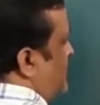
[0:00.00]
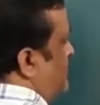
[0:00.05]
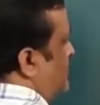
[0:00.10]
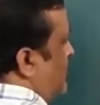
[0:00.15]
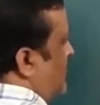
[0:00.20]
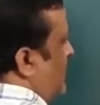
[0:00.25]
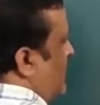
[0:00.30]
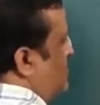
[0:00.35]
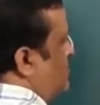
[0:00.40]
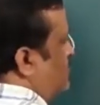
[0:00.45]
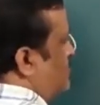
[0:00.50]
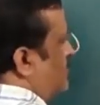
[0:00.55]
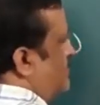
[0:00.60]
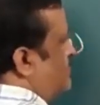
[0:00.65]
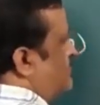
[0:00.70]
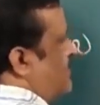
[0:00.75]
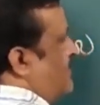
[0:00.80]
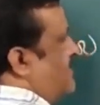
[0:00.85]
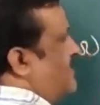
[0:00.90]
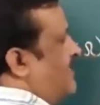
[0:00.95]
यहां तो
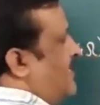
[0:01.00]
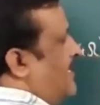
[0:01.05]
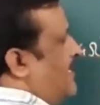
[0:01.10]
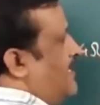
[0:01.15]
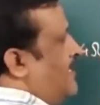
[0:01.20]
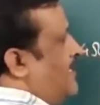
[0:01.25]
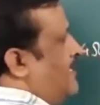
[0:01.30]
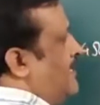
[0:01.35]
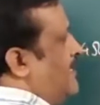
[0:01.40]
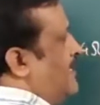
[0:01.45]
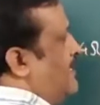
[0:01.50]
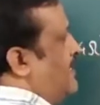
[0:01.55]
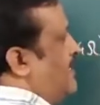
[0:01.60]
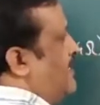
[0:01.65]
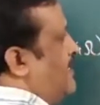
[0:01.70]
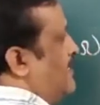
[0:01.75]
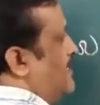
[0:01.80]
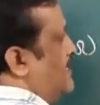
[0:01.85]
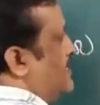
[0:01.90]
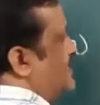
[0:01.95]
सब्सट्रेट करेंगे करेंगे
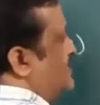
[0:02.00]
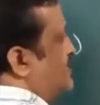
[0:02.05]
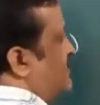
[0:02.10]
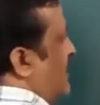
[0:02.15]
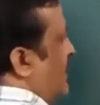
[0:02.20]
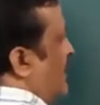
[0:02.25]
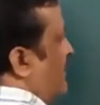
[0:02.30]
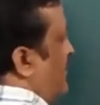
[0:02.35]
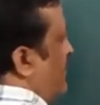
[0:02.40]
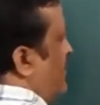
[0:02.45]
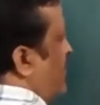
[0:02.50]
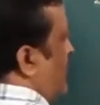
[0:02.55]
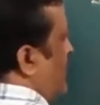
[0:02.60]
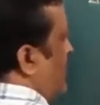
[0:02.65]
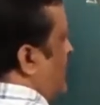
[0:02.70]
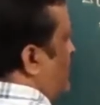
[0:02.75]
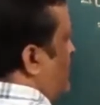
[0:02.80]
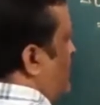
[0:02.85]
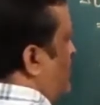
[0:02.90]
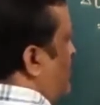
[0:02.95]
यहां पे क्या
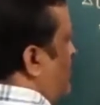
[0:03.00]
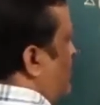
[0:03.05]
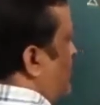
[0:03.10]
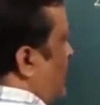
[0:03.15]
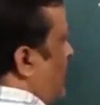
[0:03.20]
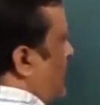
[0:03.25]
करना होगा